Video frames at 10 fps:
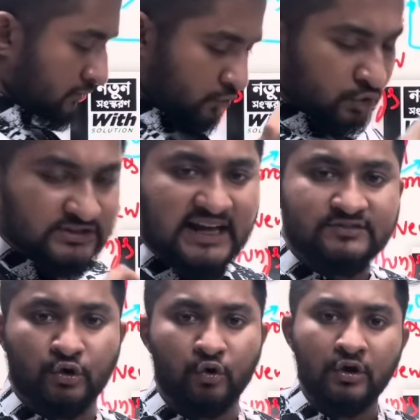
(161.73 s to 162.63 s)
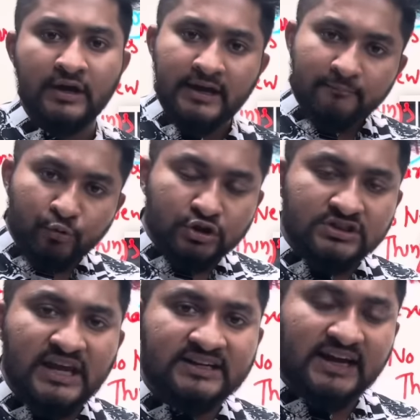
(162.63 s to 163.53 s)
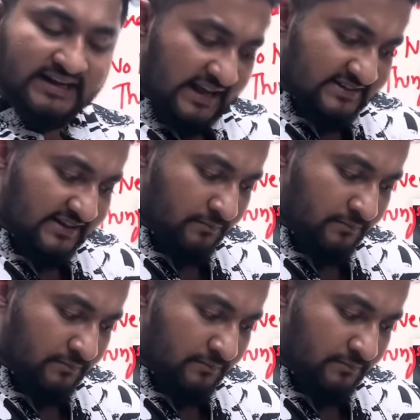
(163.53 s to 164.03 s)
কোর্সে আসো প্রত্যেকটা ক্লাস